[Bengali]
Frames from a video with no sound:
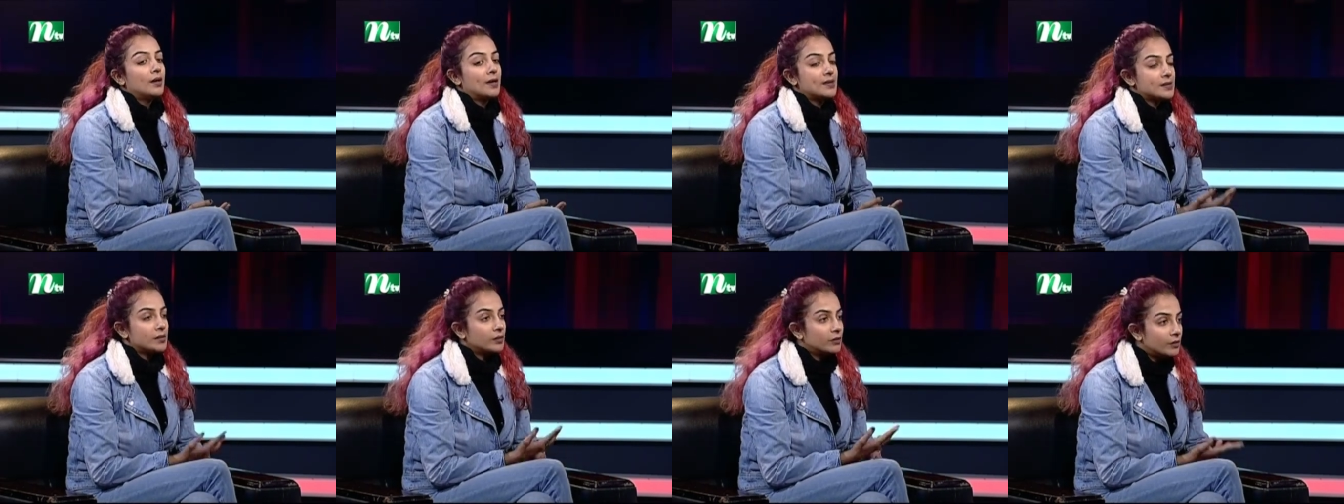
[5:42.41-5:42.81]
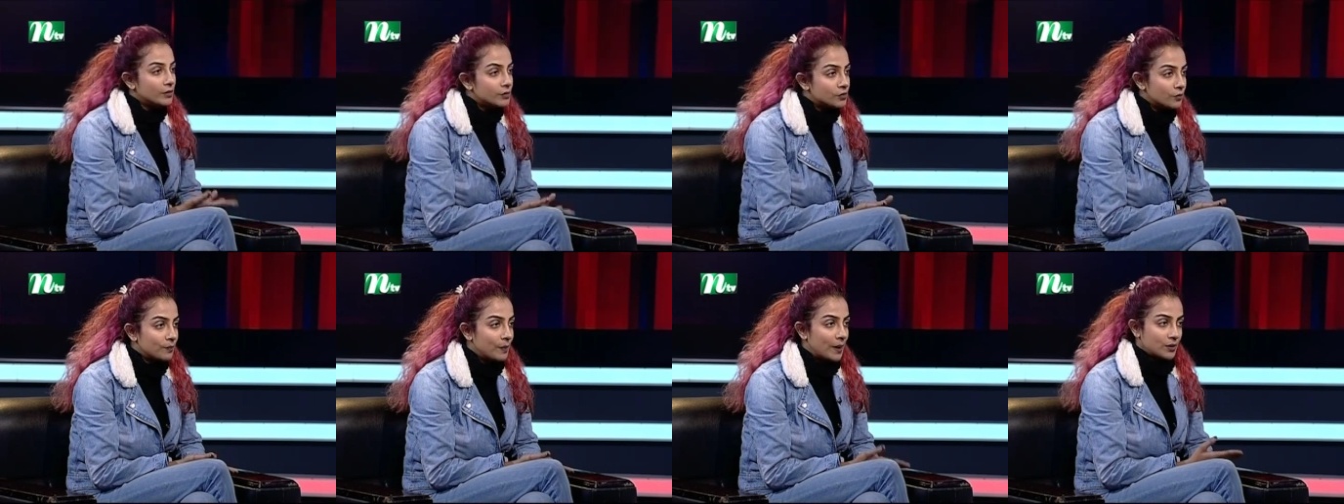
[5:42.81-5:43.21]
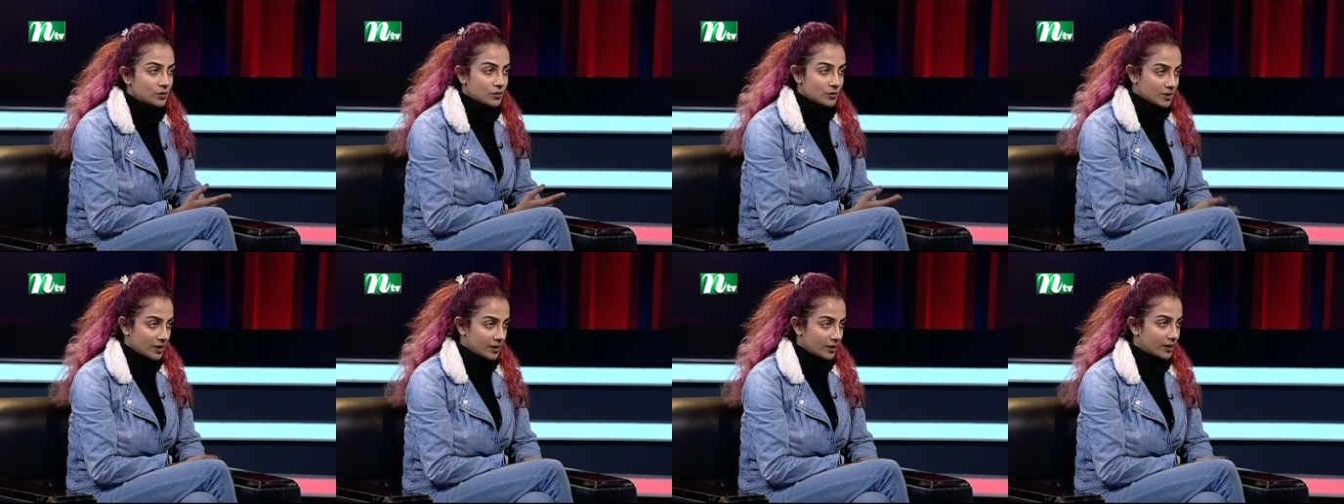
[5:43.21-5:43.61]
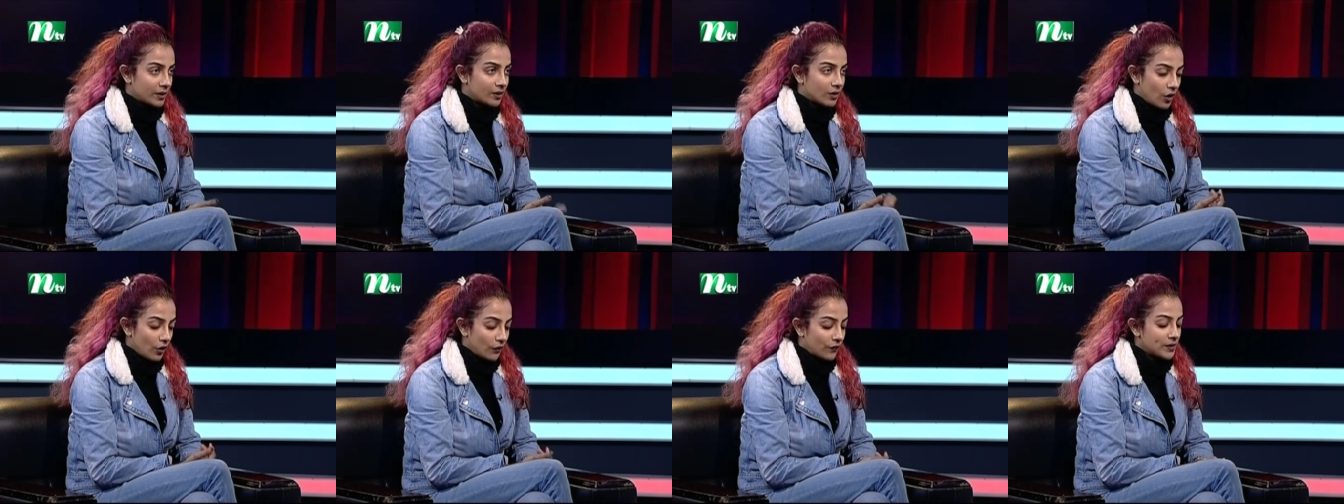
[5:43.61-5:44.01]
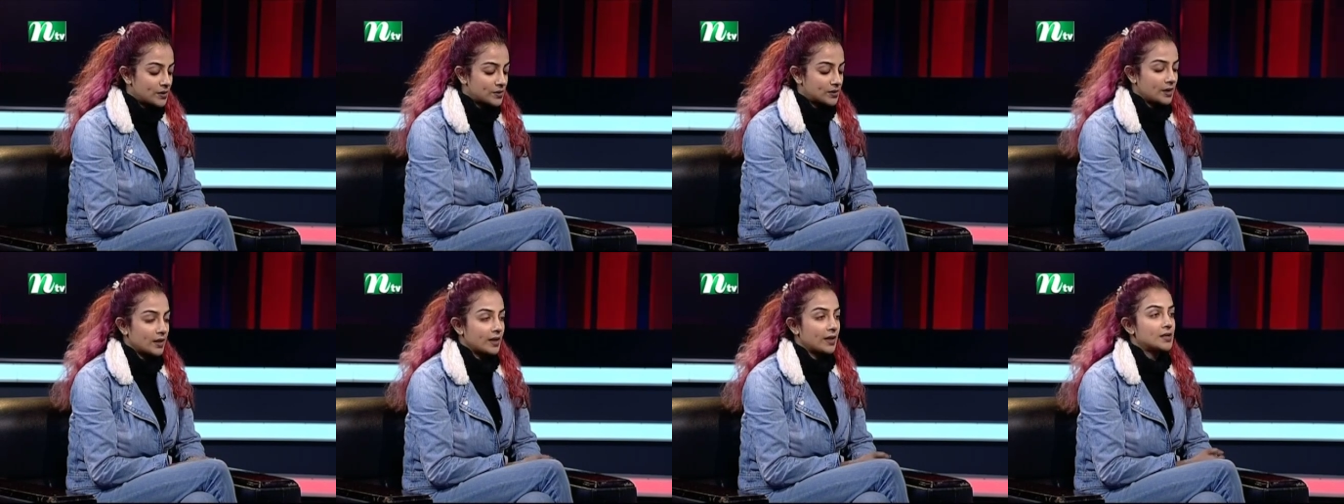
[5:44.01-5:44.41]
নাসিরুদ্দিন ইসুফ বাচ্চু স্যারের
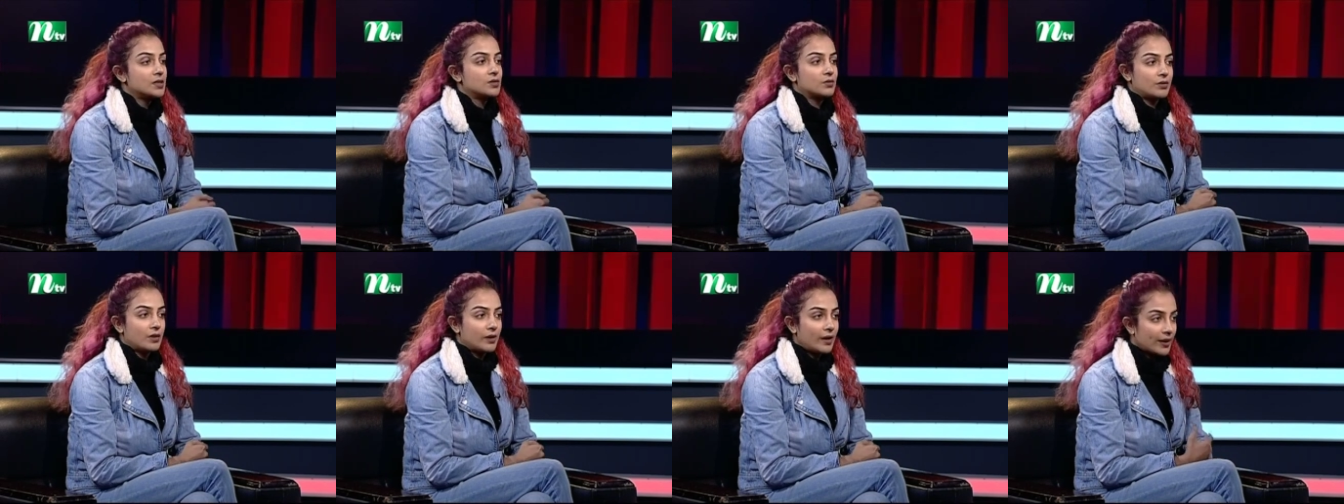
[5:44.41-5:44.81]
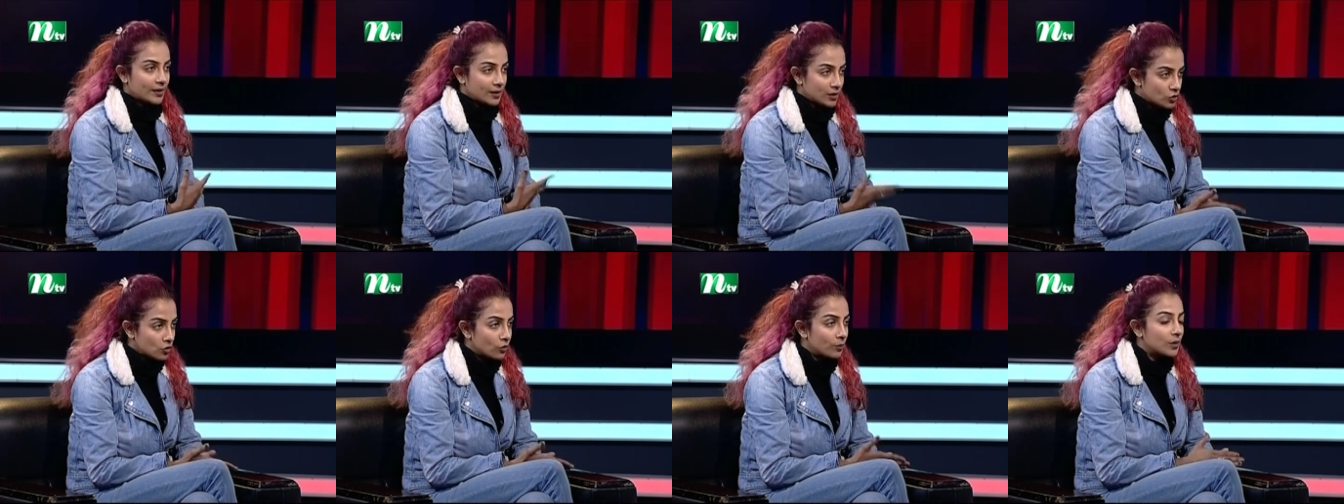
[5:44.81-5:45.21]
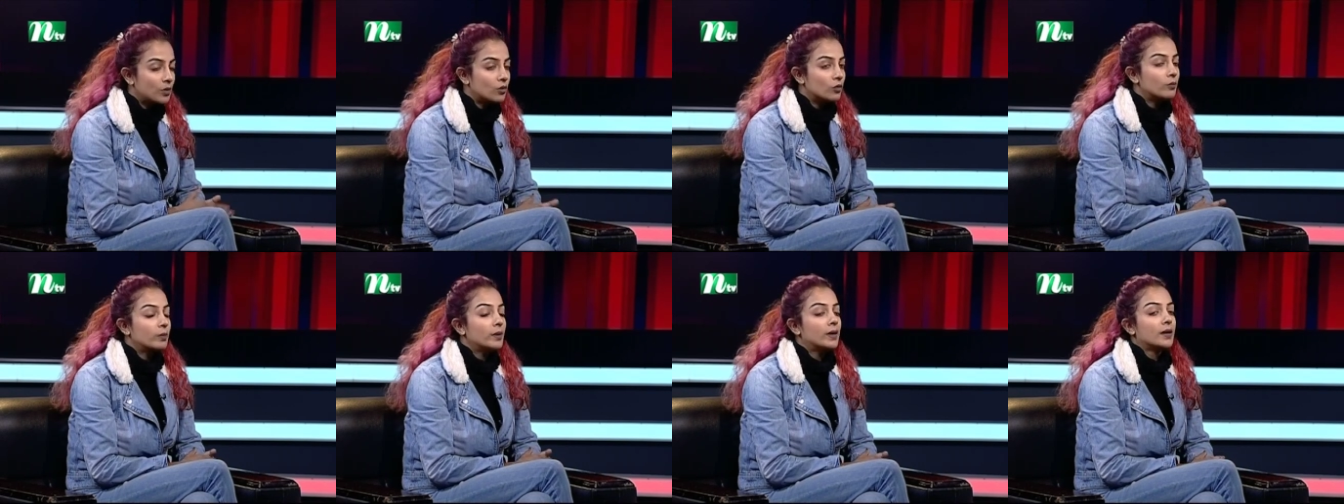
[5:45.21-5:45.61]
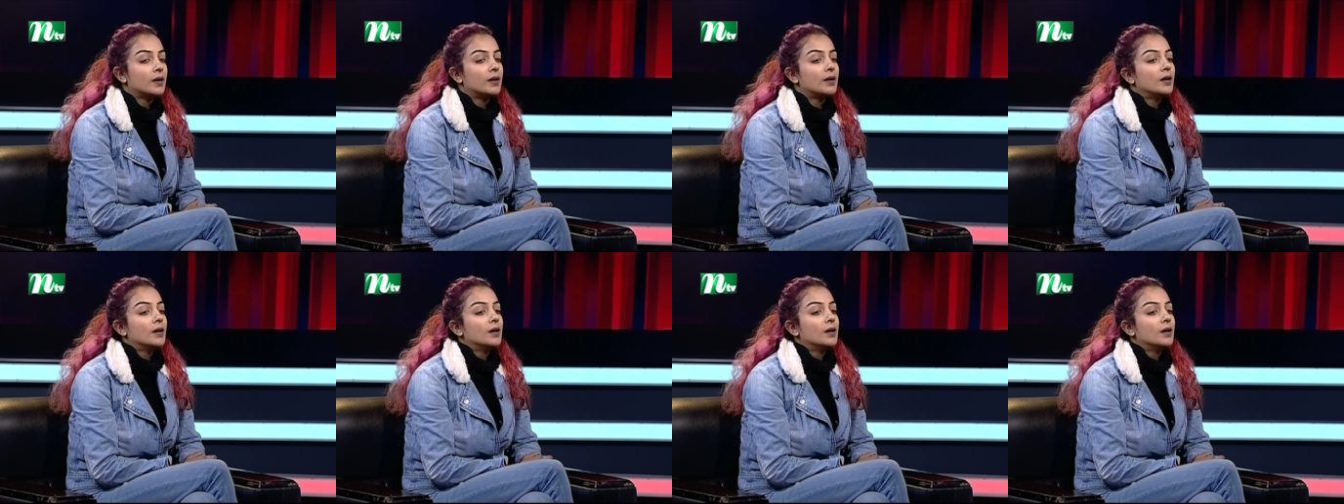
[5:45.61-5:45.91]
অফিস থেকে যে ওনারা একটা ছবি করবে